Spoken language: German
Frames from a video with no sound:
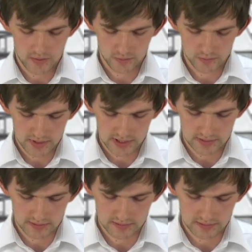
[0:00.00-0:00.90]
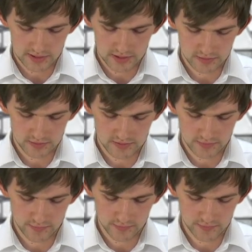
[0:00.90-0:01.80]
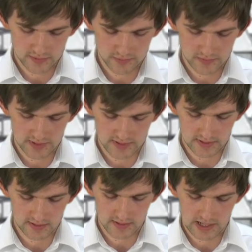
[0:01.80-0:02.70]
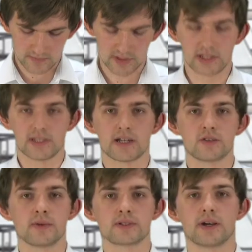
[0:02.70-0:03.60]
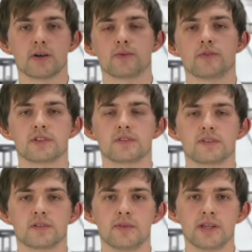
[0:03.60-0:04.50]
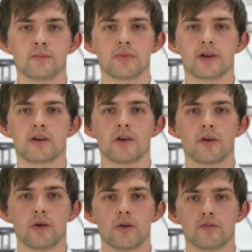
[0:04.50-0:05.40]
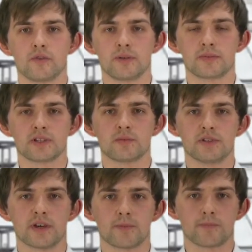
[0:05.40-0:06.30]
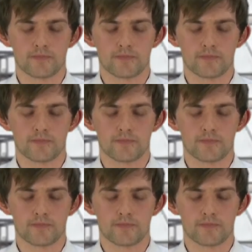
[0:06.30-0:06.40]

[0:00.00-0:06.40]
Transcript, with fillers: und an den Anschluss 15 und 16 haben wir die Datenübertragung bis 20 mA von dem Transmitter.